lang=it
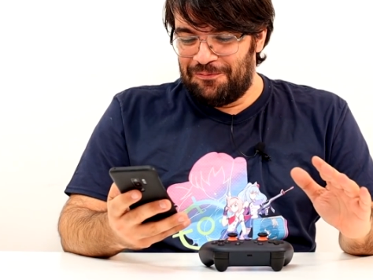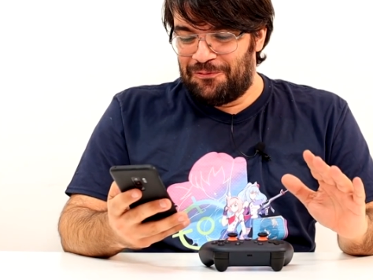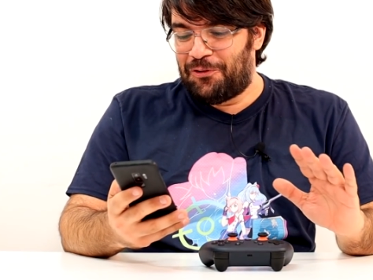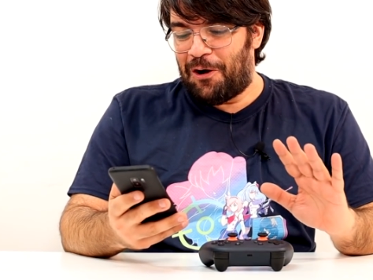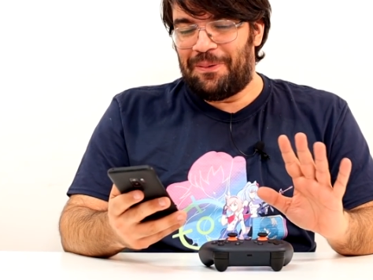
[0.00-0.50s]

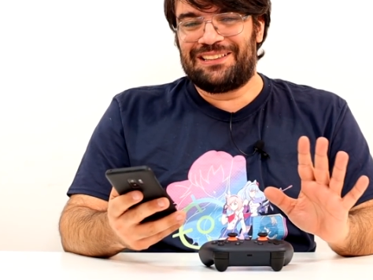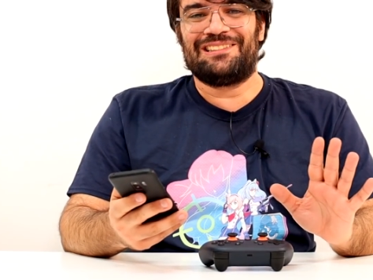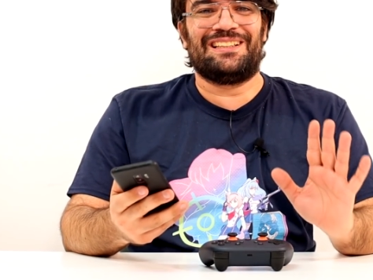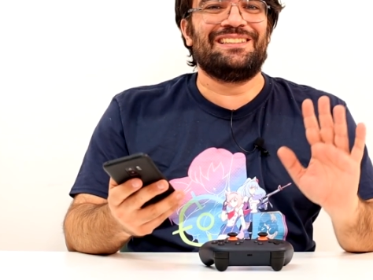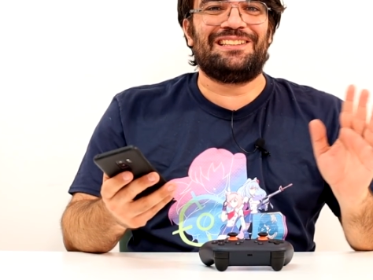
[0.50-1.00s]
vi ho
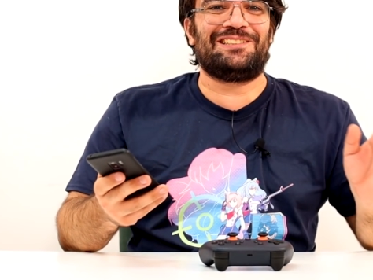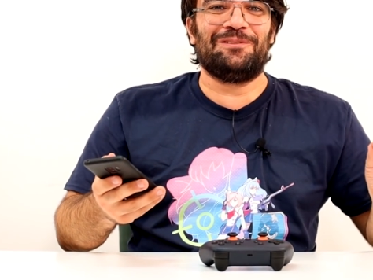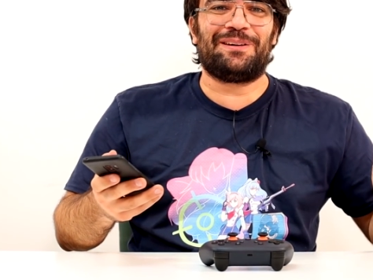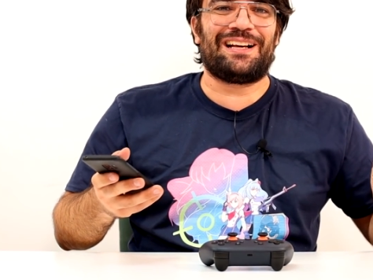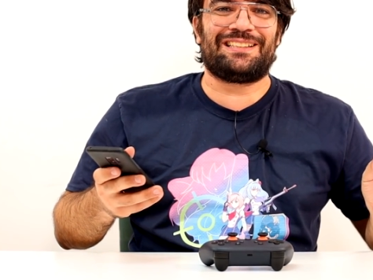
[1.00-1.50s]
amato
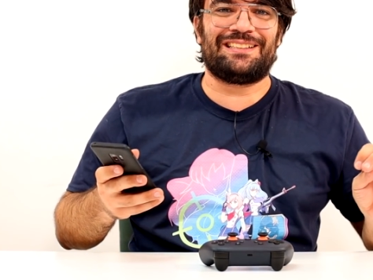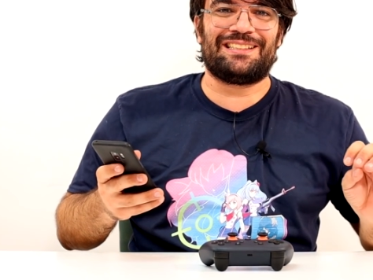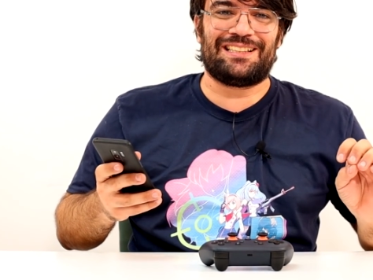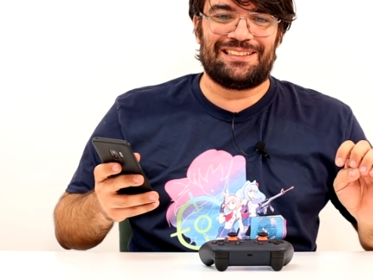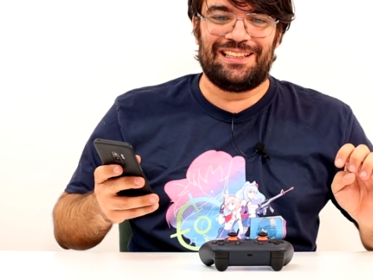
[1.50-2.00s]
tantissimo perché siete
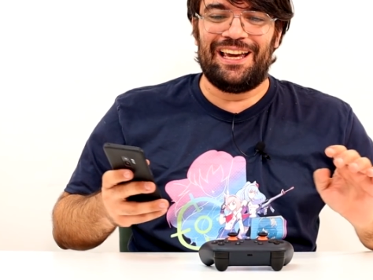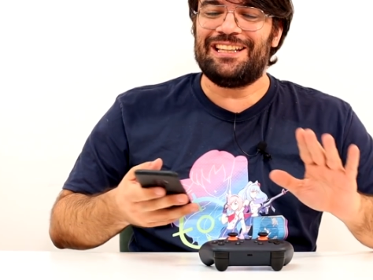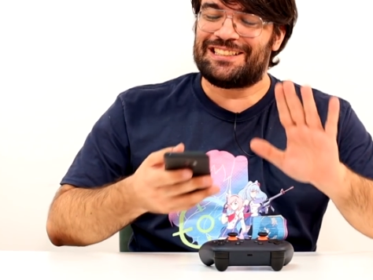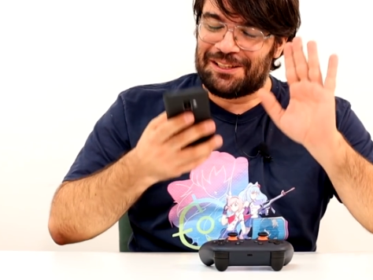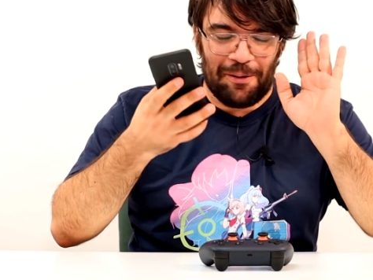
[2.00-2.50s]
stati
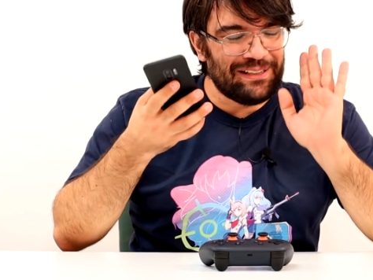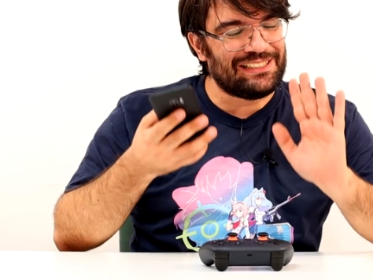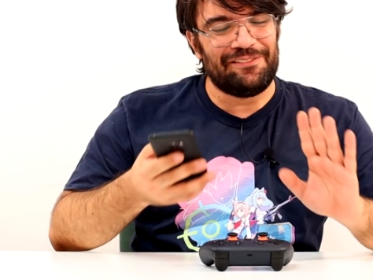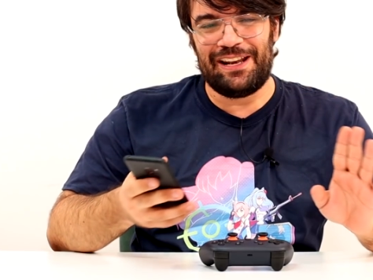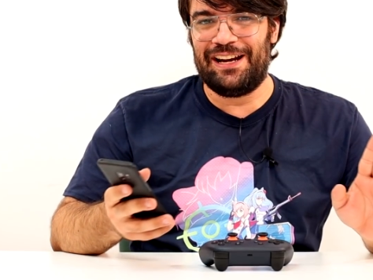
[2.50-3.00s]

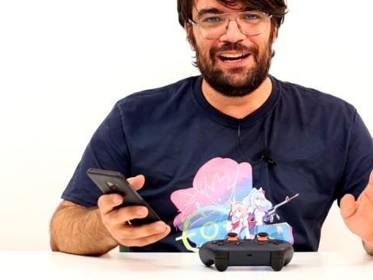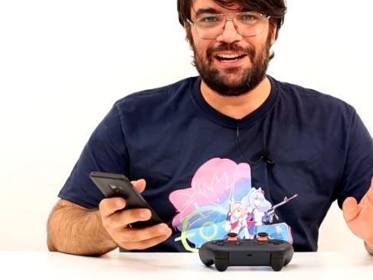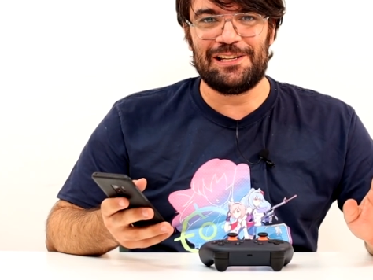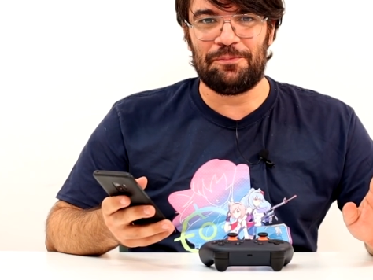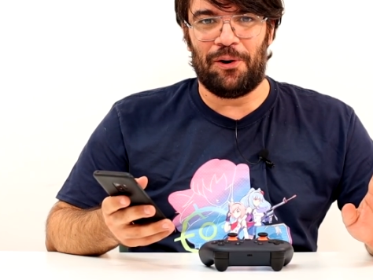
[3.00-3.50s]
estremamente veri nelle
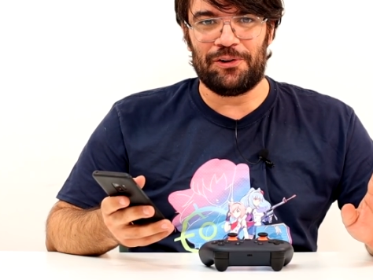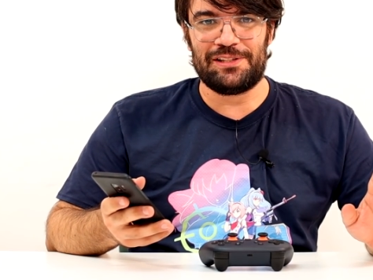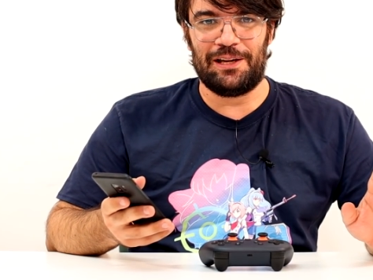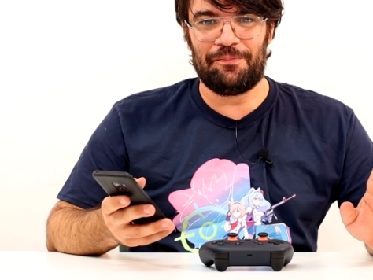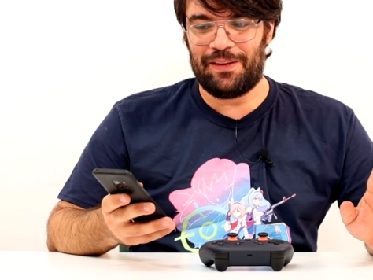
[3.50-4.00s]

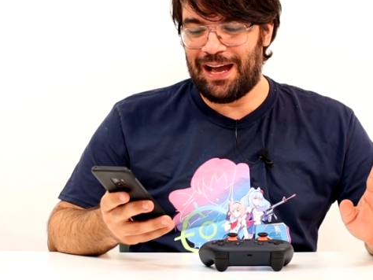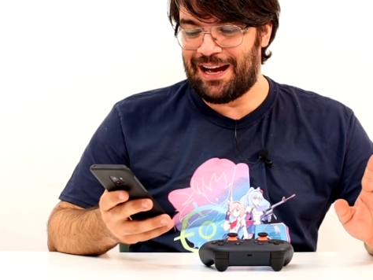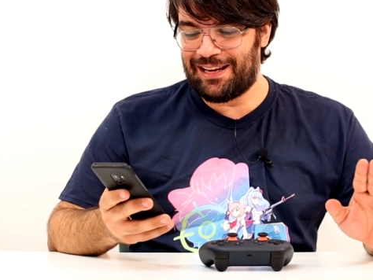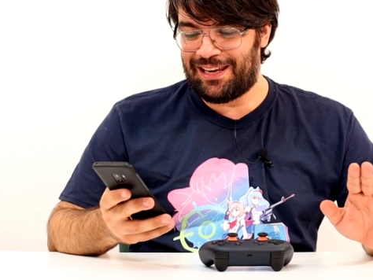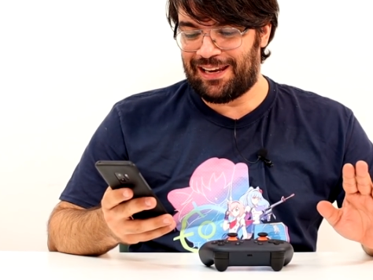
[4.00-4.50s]
risposte,
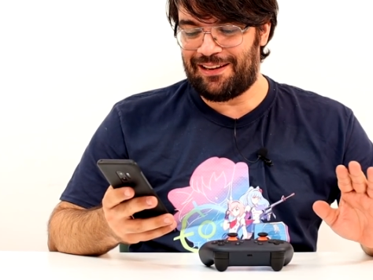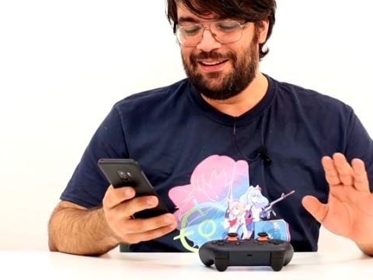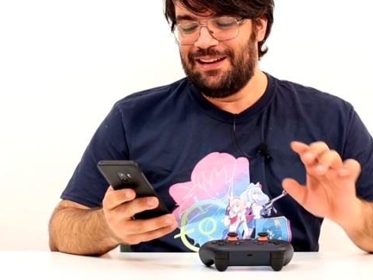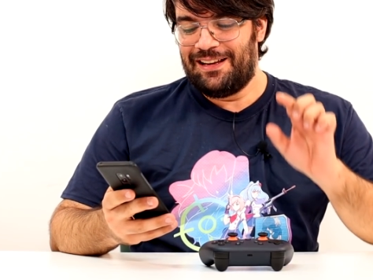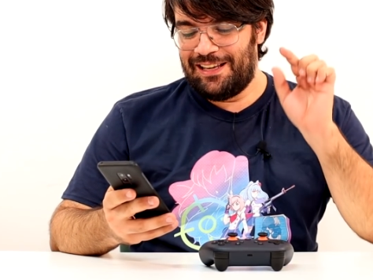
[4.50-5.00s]

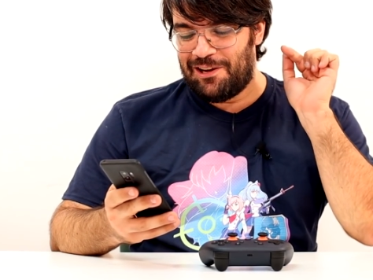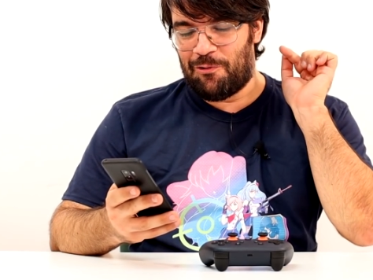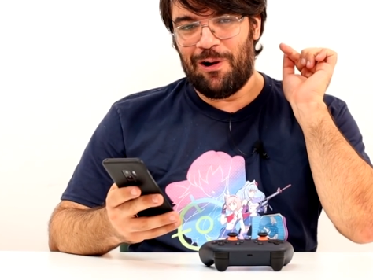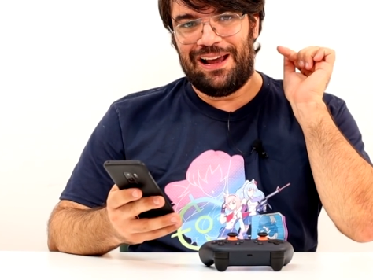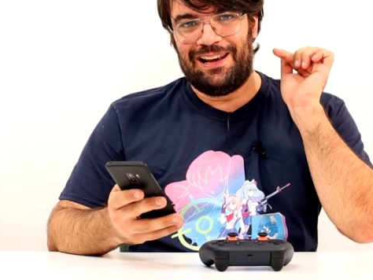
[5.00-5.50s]
anche
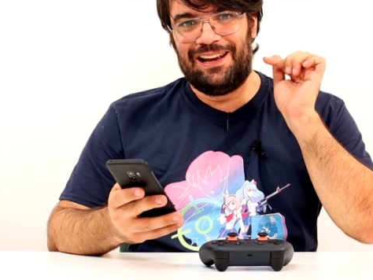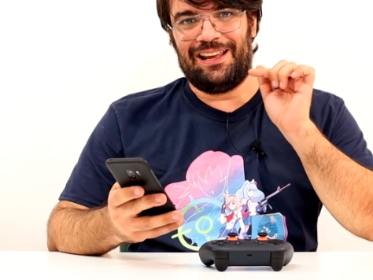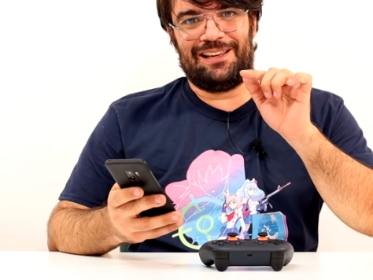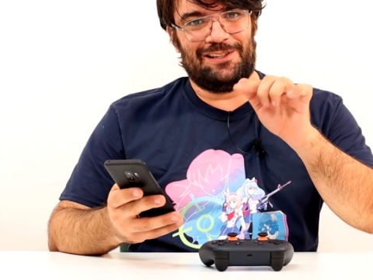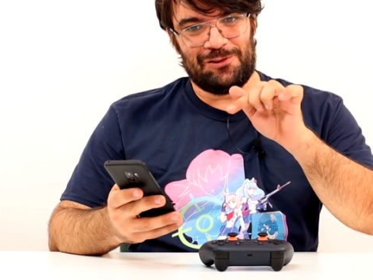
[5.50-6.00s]
in
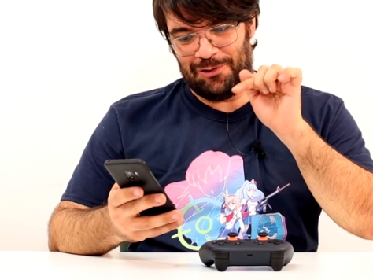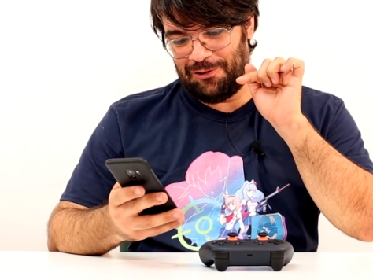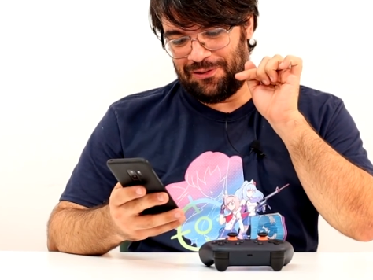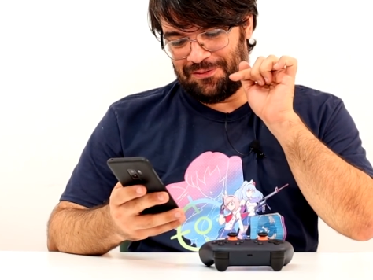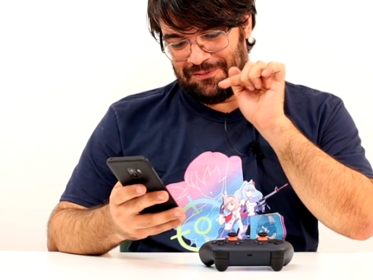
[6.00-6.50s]
quelle che
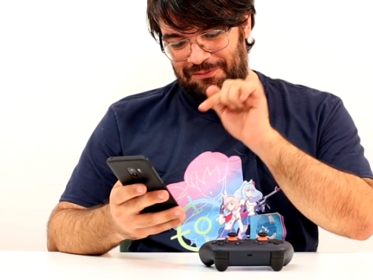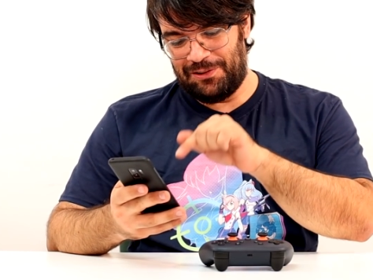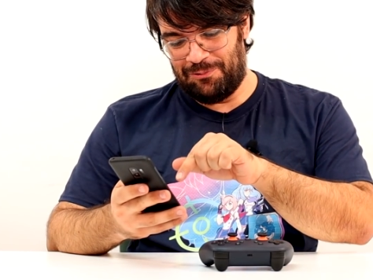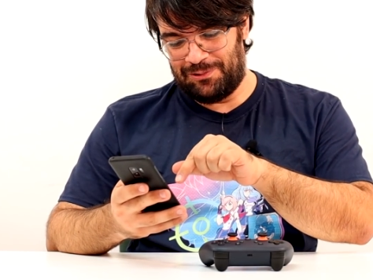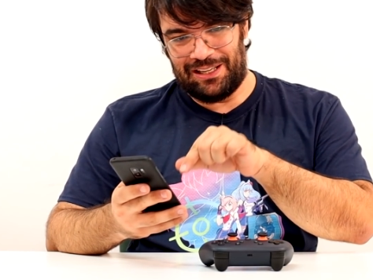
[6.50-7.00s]
sono
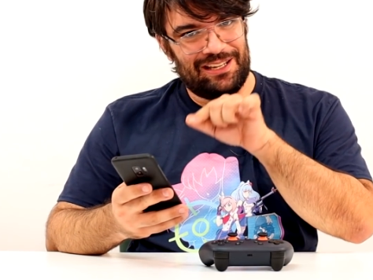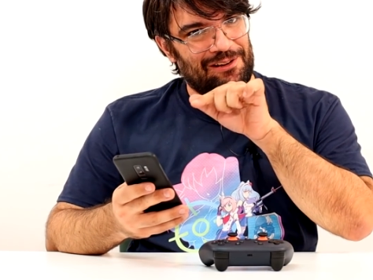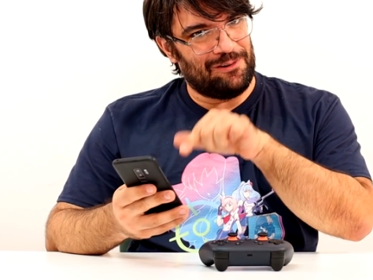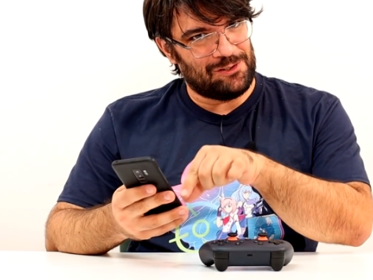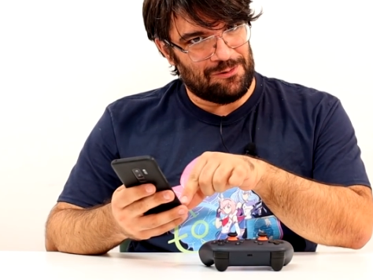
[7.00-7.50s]
venute
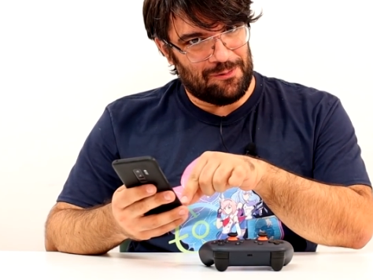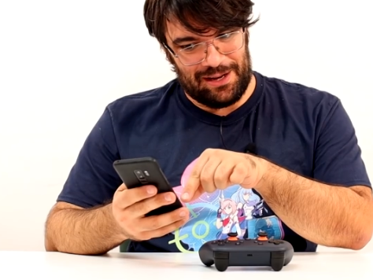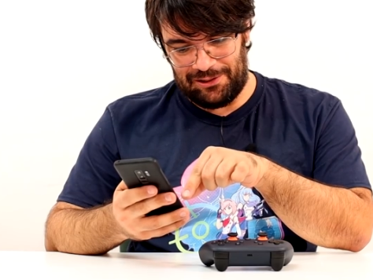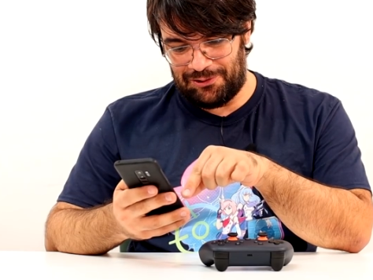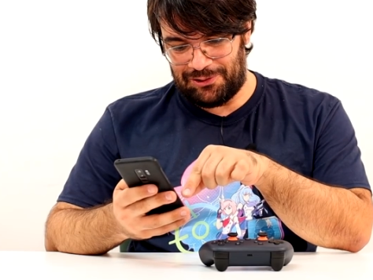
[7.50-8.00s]
in questo
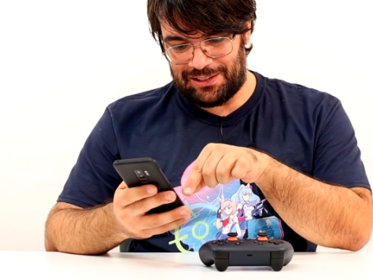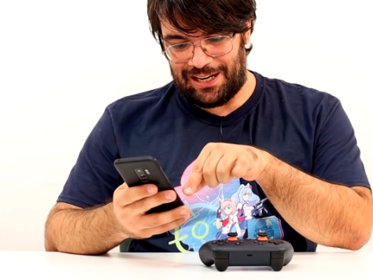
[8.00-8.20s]
momento.